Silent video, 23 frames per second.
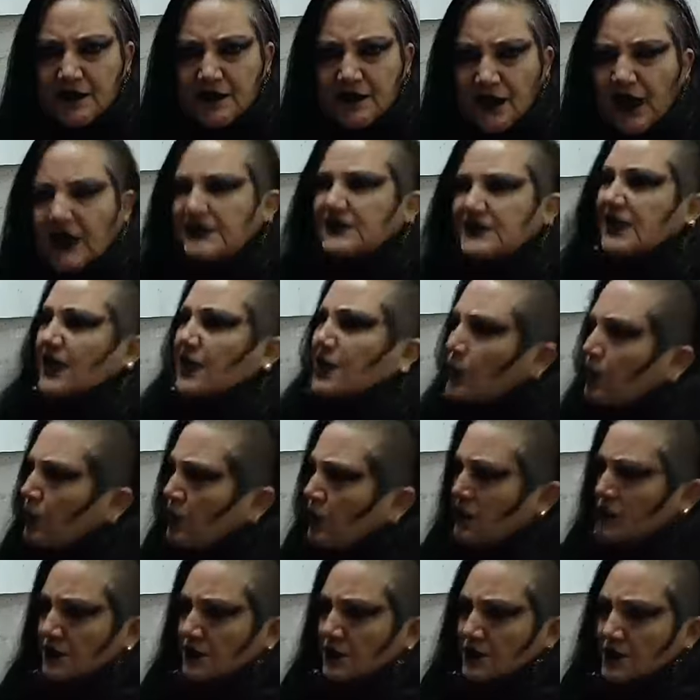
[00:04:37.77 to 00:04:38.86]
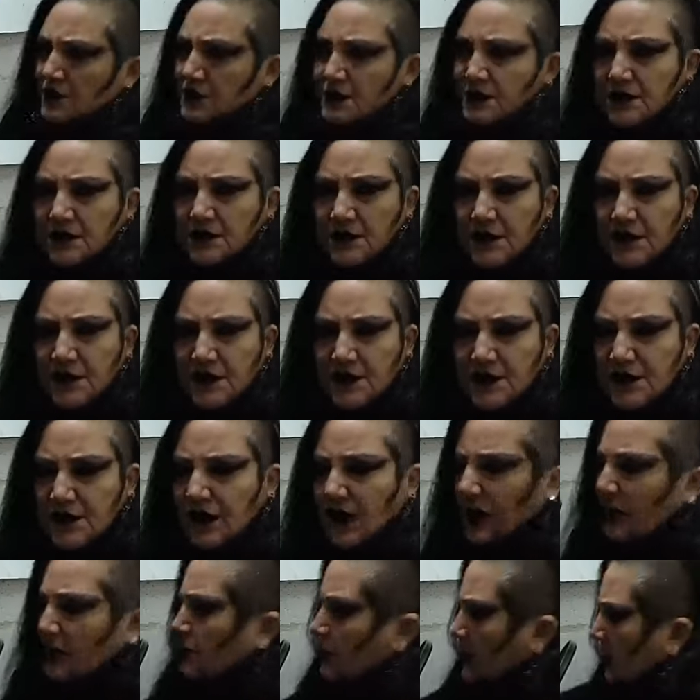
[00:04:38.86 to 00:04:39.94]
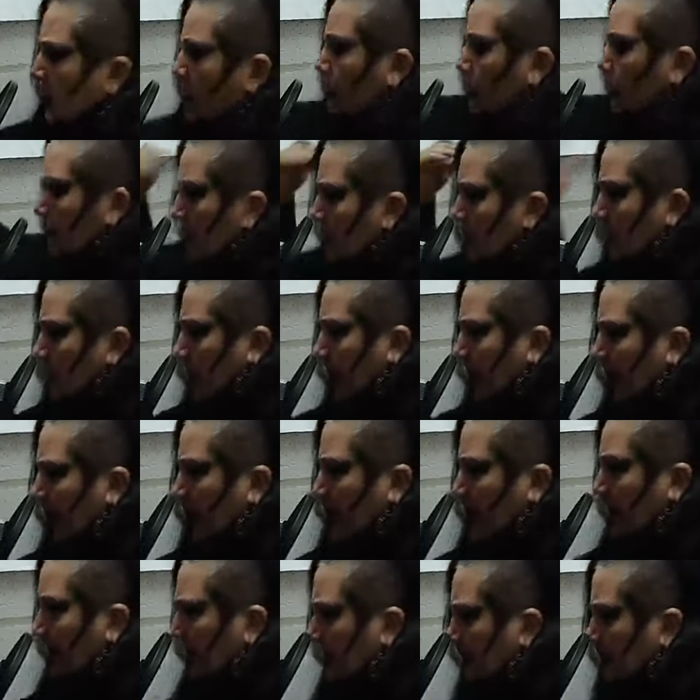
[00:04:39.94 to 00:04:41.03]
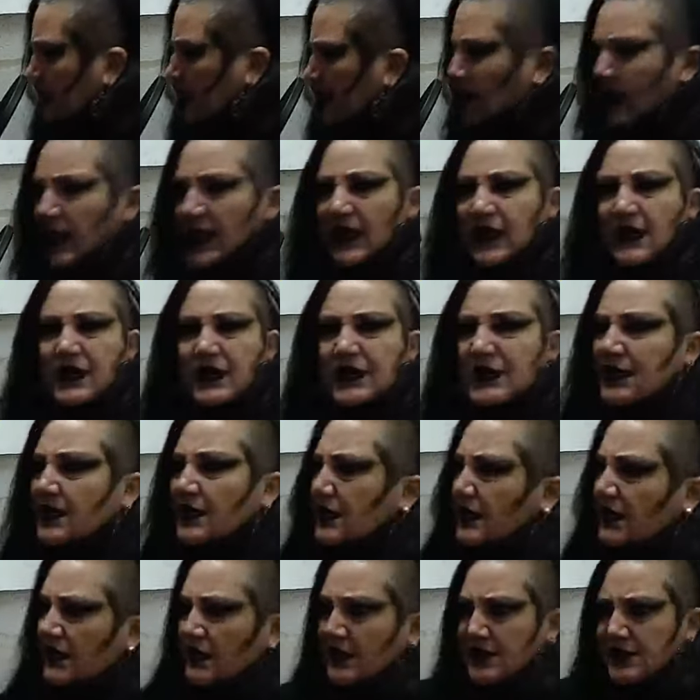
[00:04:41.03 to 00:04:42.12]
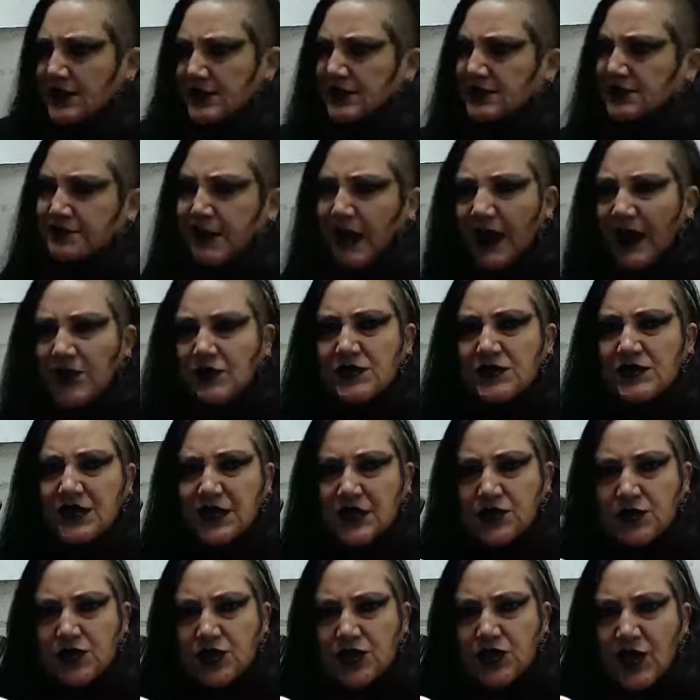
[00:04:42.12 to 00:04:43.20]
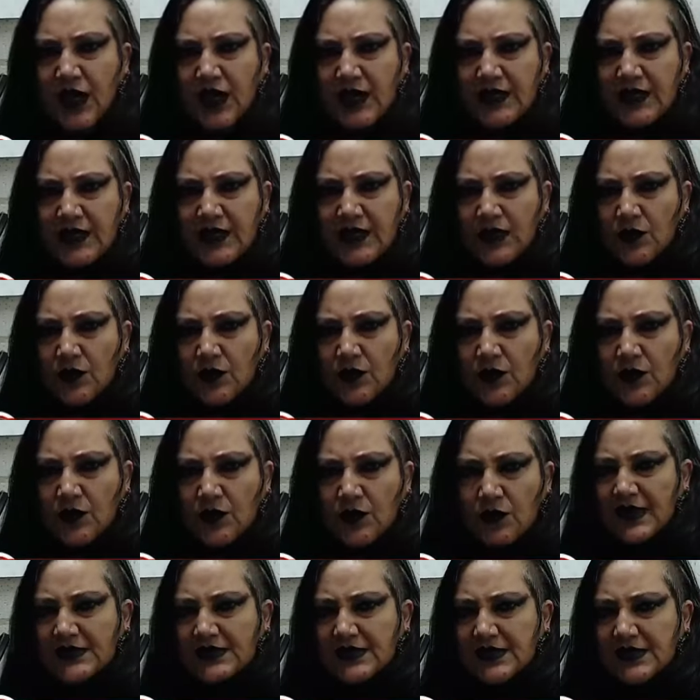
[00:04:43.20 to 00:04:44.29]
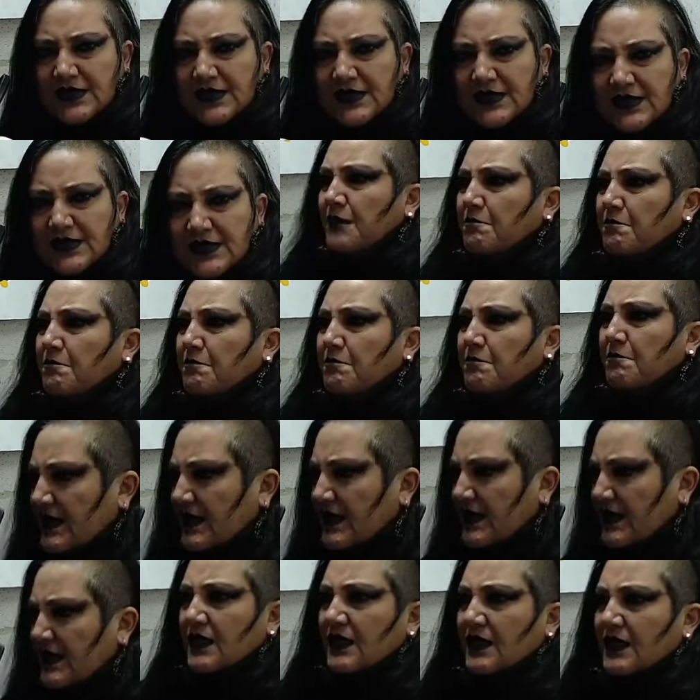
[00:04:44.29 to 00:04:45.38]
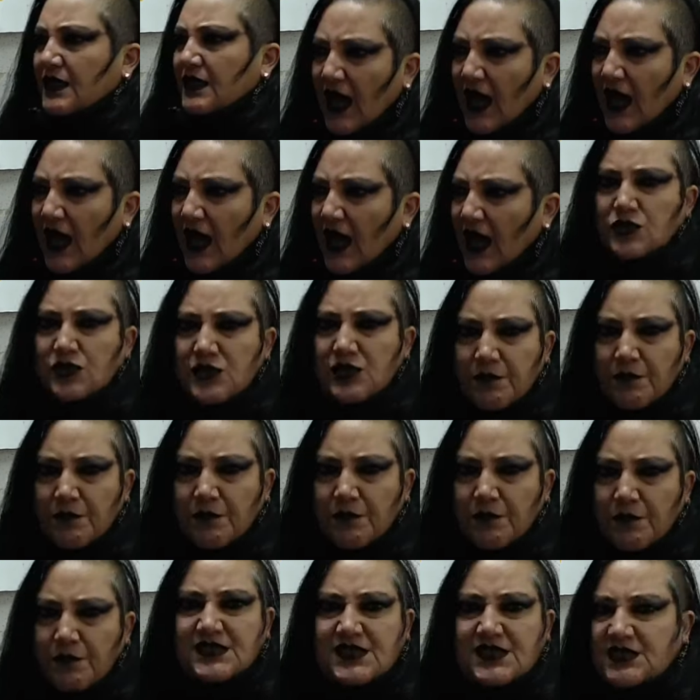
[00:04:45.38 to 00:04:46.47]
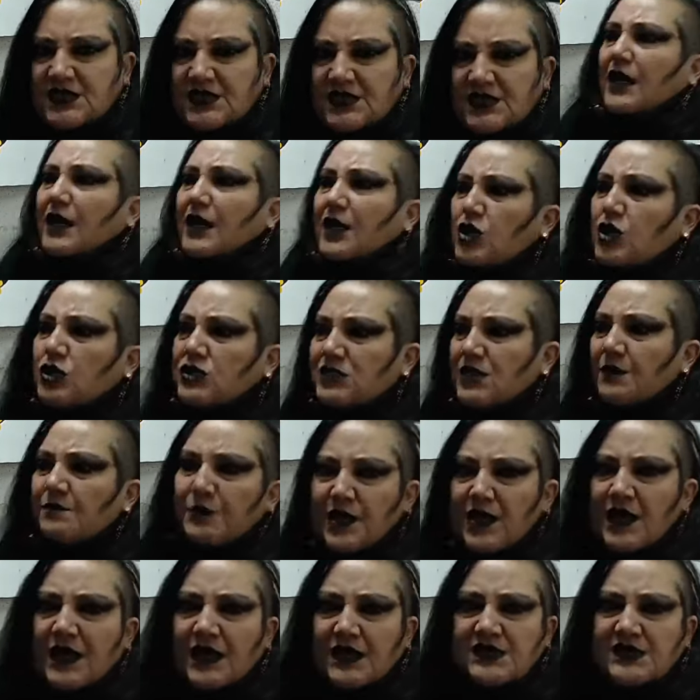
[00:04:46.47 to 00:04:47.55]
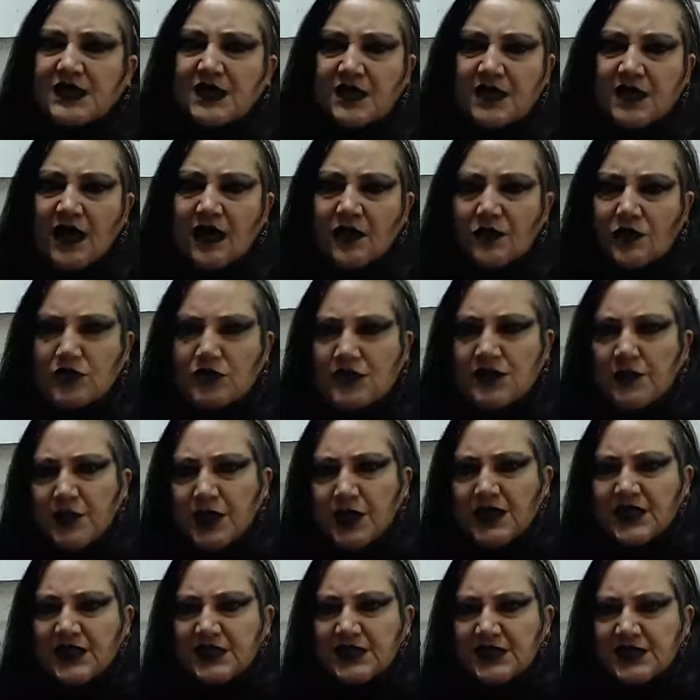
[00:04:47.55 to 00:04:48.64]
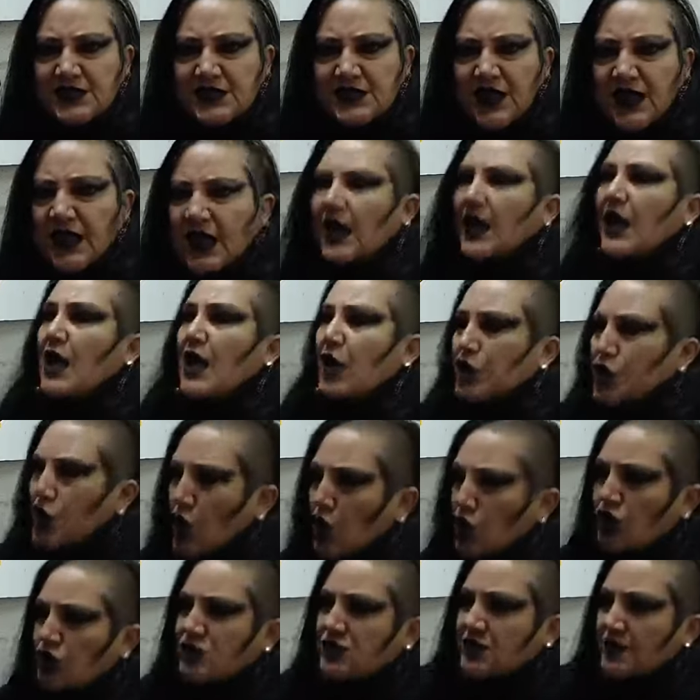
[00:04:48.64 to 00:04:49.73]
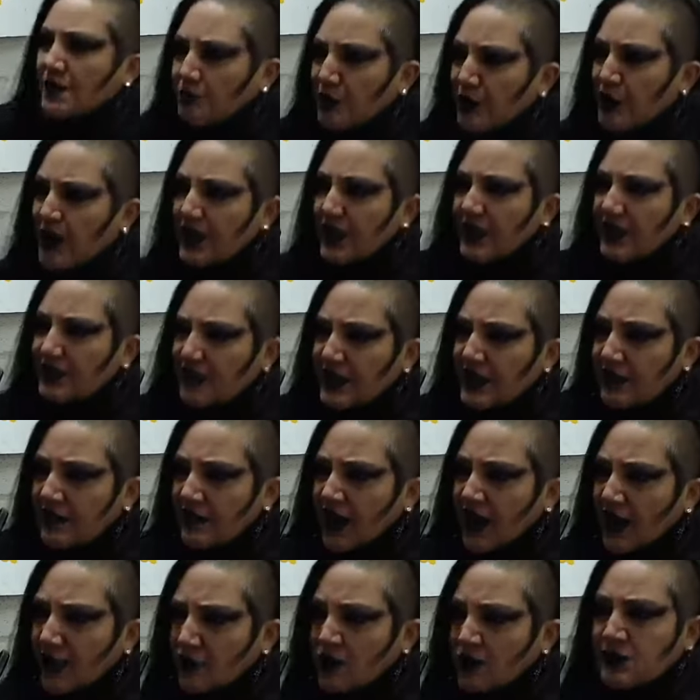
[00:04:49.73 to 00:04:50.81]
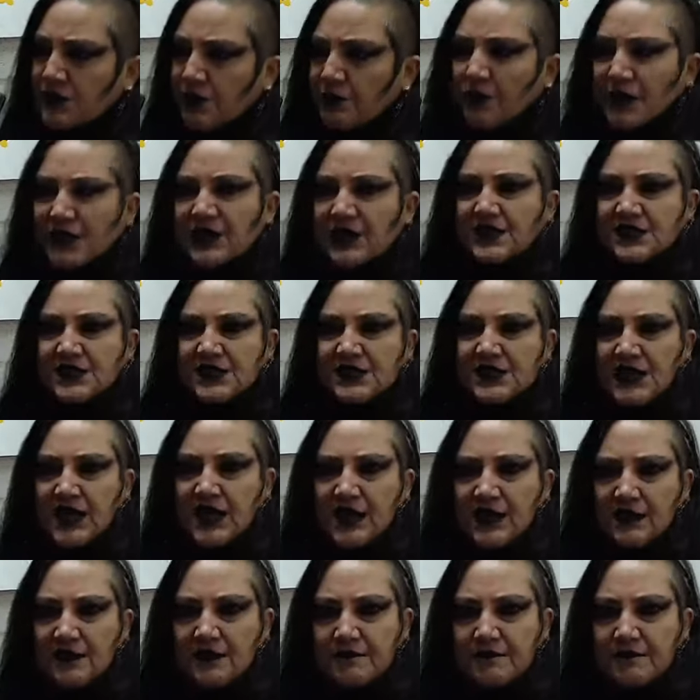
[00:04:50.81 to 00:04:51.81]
Hasta yo que no tengo ni plata, ni nada, ni, ni respaldo institucional de ninguna clase. Basta de diálogos a puerta cerrada. No se pueden hacer diálogos a puerta cerrada. No se pueden hacer diálogos a puerta cerrada.